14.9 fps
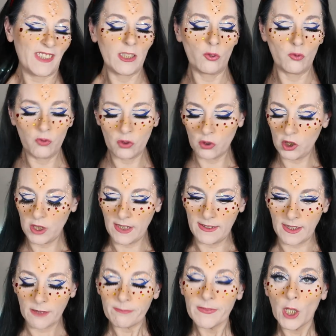c'est tout ce que j'ai à
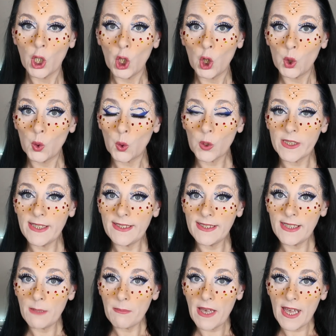dire. Donc,
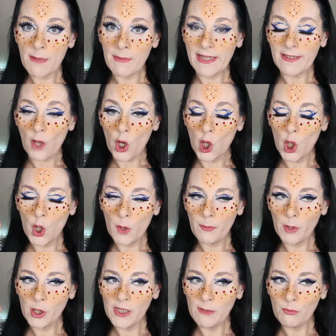n'hésitez pas à mettre le
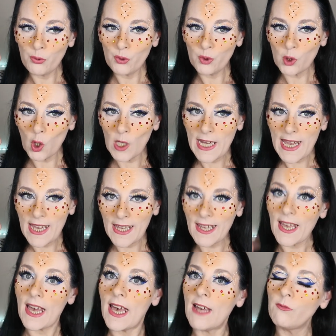petit pouce en
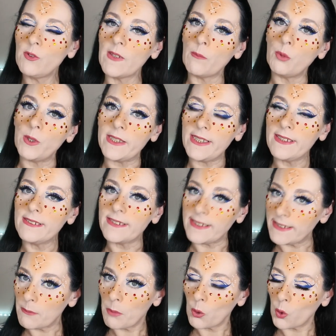l'air, à vous abonner si
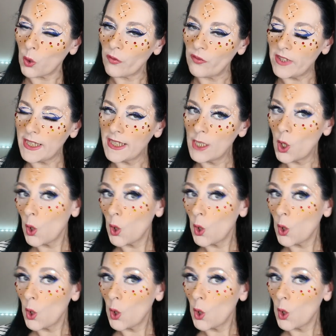c'est pas encore fait.